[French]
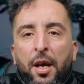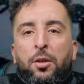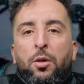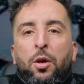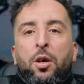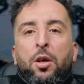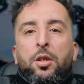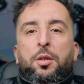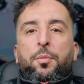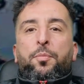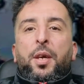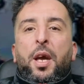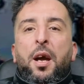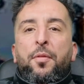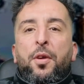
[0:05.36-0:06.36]
à tous,
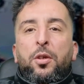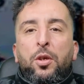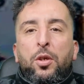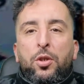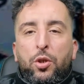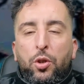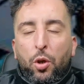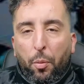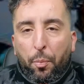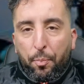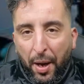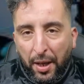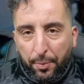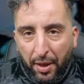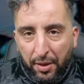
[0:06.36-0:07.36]
bienvenue sur
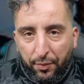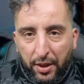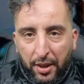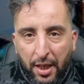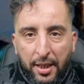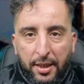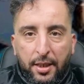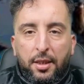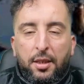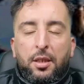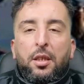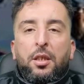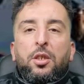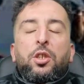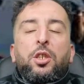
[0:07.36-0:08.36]
Batman Fitness.
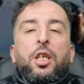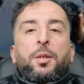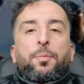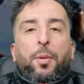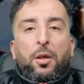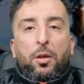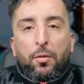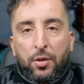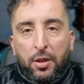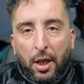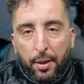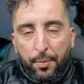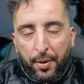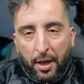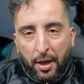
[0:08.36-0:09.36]
J'espère que vous
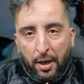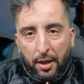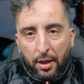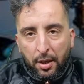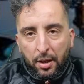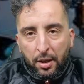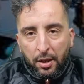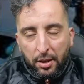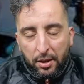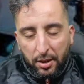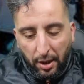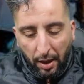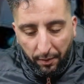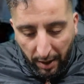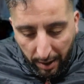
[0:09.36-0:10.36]
allez bien,
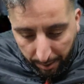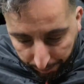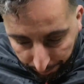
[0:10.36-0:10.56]
ça va.